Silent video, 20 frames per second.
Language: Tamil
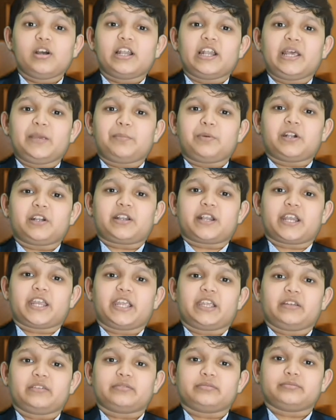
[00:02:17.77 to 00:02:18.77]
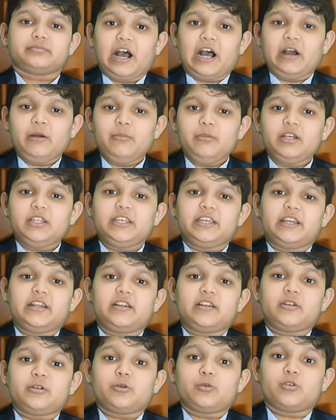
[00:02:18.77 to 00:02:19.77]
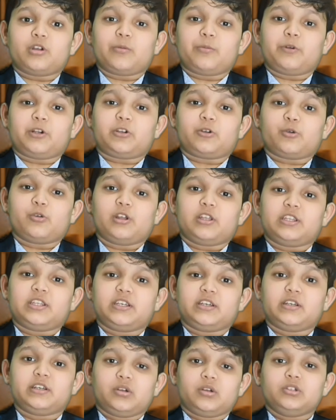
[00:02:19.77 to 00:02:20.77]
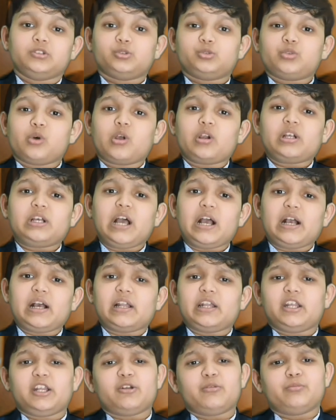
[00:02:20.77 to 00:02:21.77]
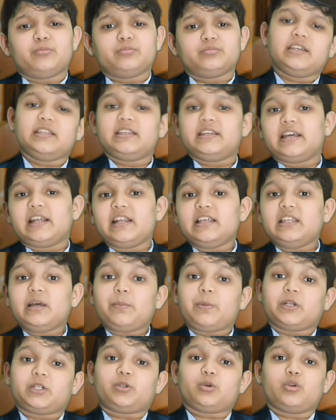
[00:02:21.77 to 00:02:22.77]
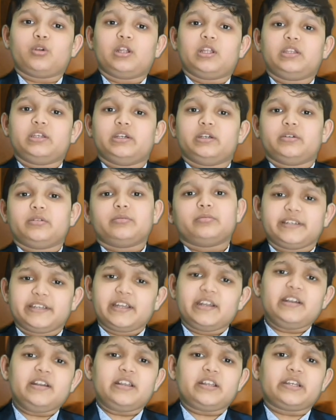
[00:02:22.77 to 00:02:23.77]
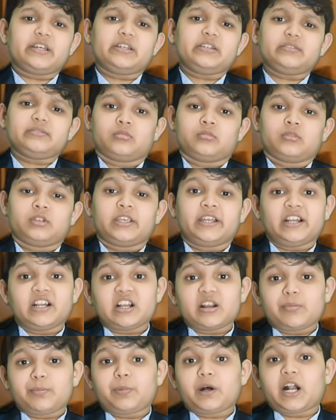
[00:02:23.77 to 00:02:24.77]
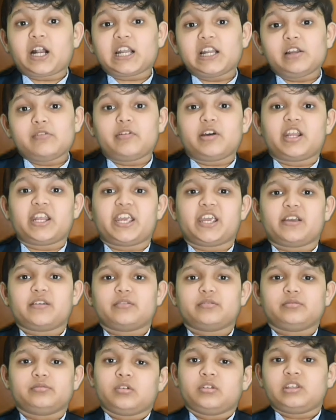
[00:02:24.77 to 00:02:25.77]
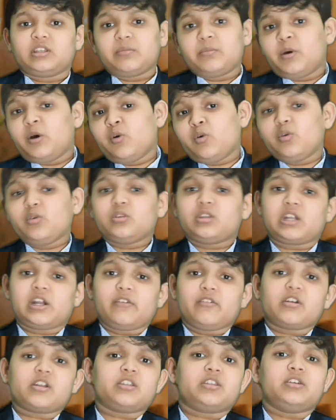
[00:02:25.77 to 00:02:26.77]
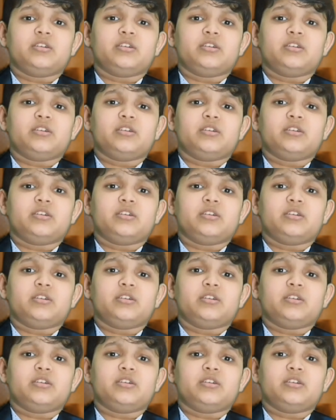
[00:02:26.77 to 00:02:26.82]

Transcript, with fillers: உங்களை பற்றி அகமது என்று கூறப்பட்டுள்ளது சொர்க்கங்களிலும் இது எழுதப்பட்டுள்ளது என்று என்ற பாடல் வரி இந்த மௌலூதில்